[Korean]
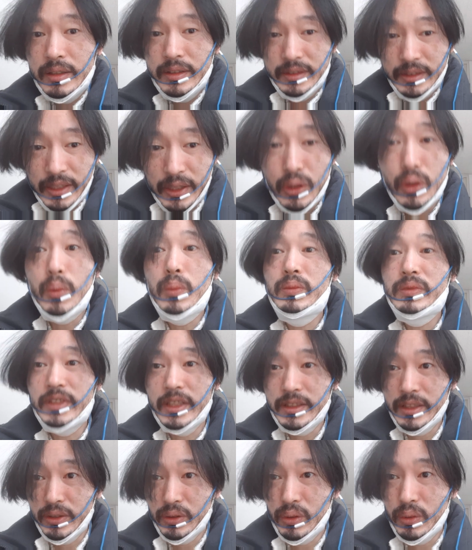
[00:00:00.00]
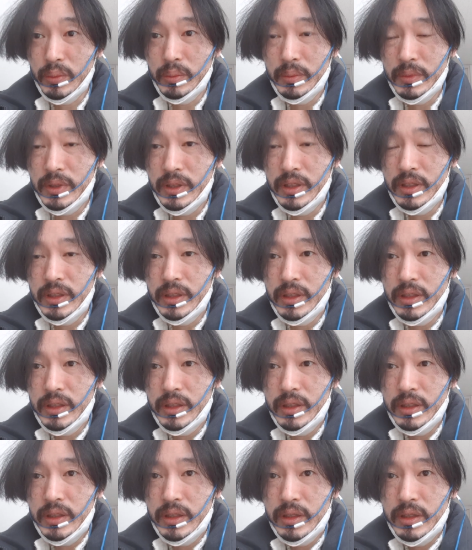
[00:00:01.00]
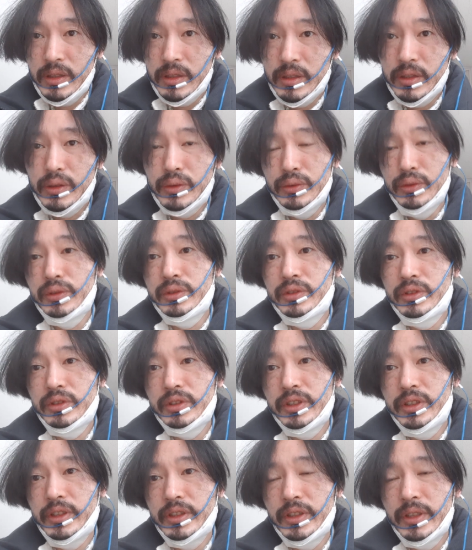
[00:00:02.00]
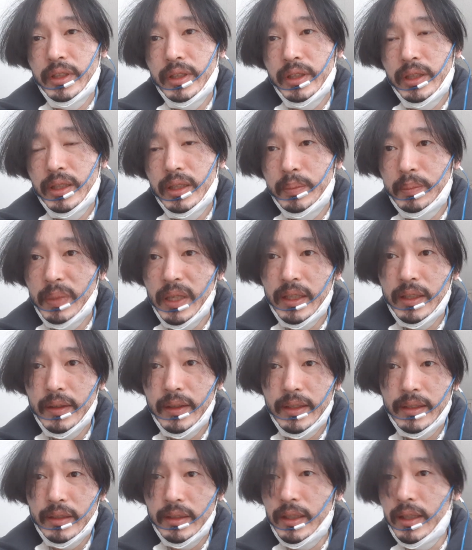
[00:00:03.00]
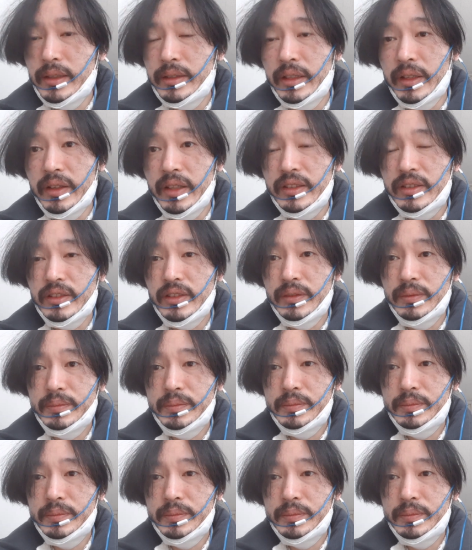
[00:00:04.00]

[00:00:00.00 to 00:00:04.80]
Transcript: 제국세제국 그리고 뉴턴이 이제 끝판왕에 딱 나와서